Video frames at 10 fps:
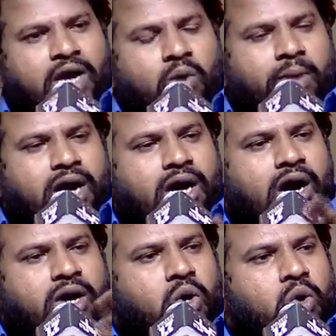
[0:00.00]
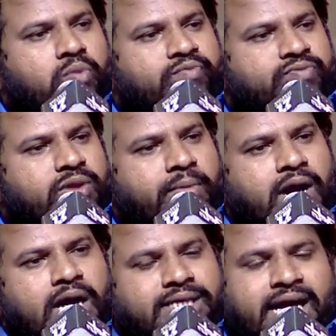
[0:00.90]
కుమార్ గారు
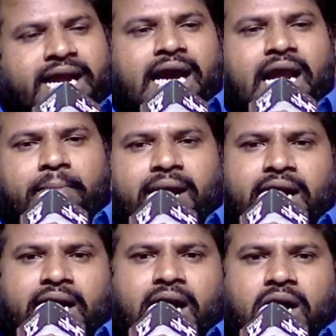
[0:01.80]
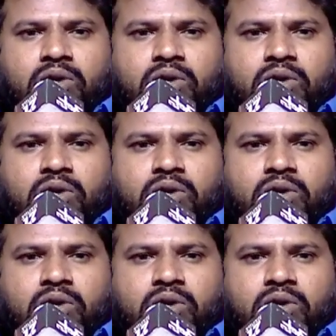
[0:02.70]
మన తనికెళ్ళ భరణి గారు